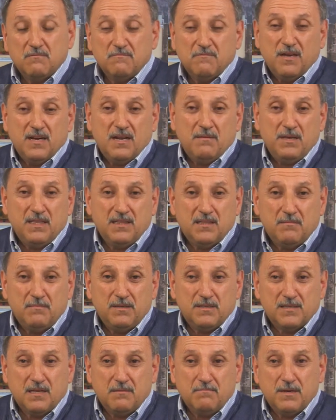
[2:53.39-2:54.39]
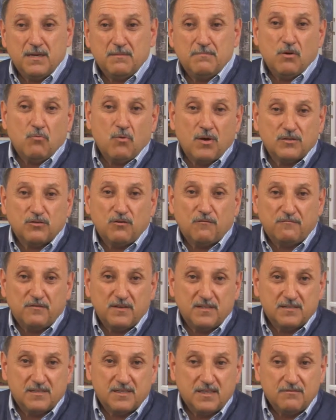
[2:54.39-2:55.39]
Veramente mi sembrerebbe quasi
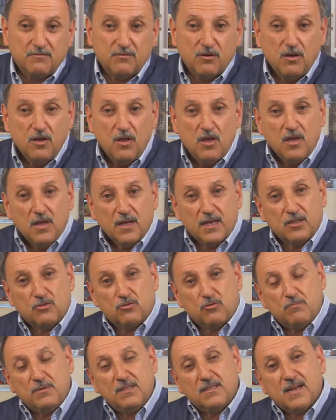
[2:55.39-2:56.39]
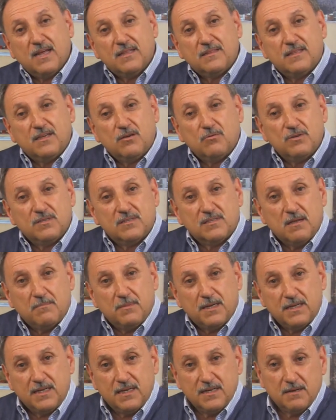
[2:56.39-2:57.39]
offensivo che tu mi tratti in questa
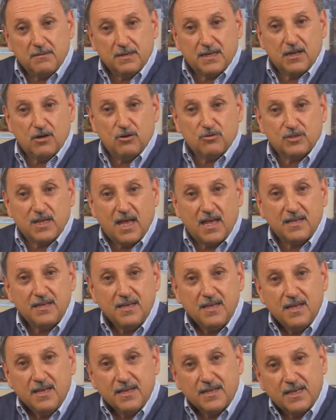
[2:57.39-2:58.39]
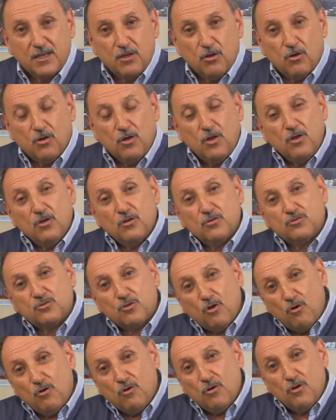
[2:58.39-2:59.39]
maniera, perché lo sai che io
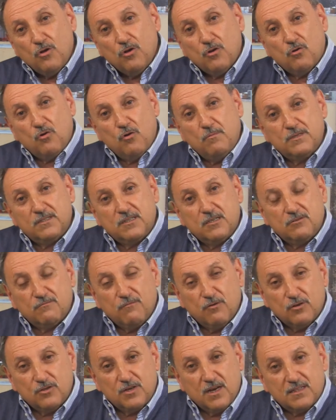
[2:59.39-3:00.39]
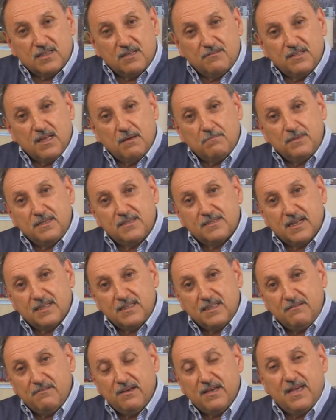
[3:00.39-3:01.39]
so come si svolge l'attività
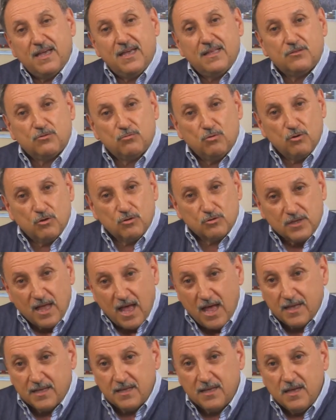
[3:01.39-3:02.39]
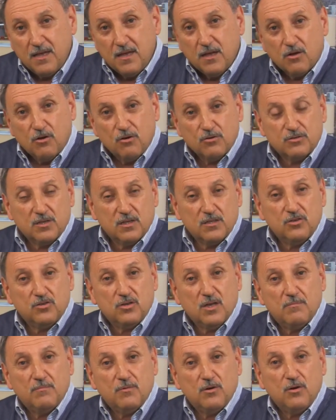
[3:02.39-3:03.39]
amministrativa e tu lo sai cosa,
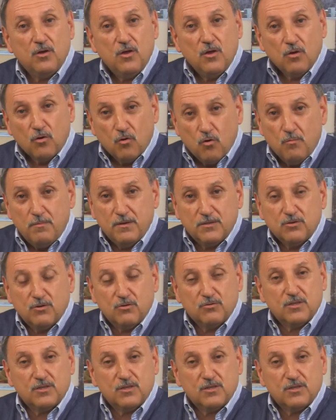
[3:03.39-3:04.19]
diciamo, come sono